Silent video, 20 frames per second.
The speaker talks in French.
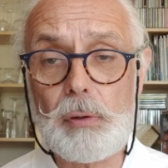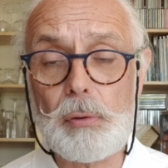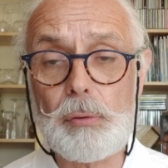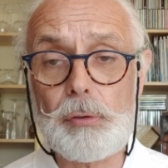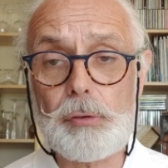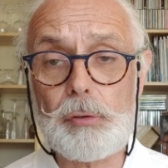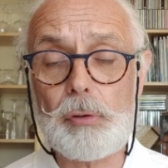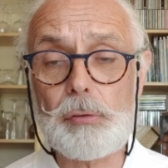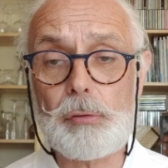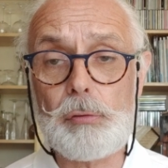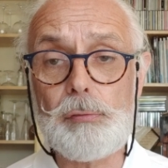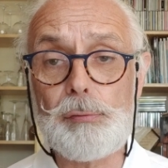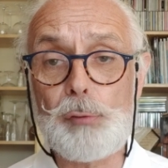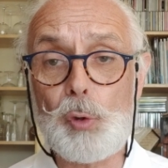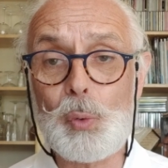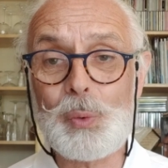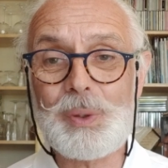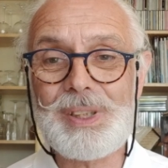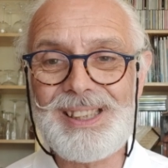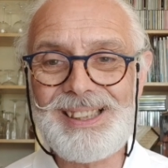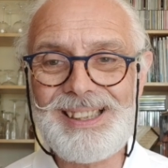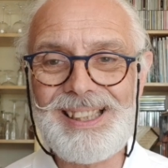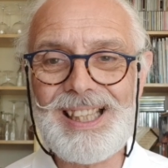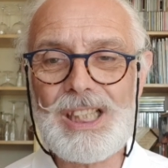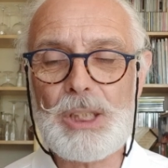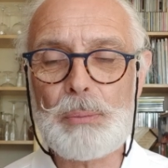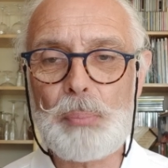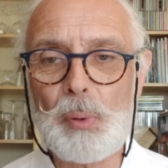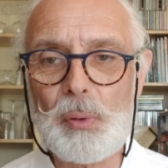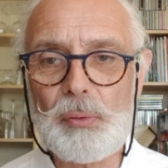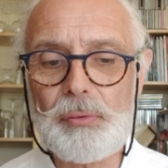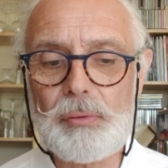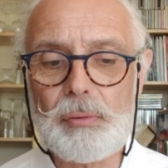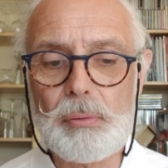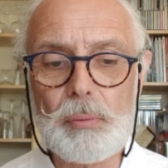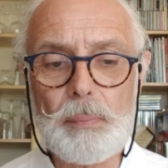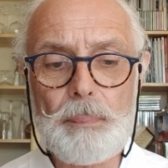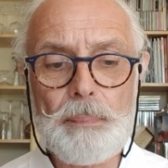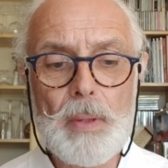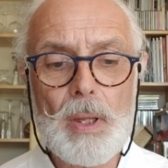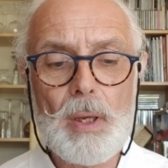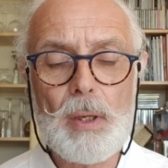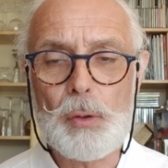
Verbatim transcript: dans le sens d'une volonté d'expansion,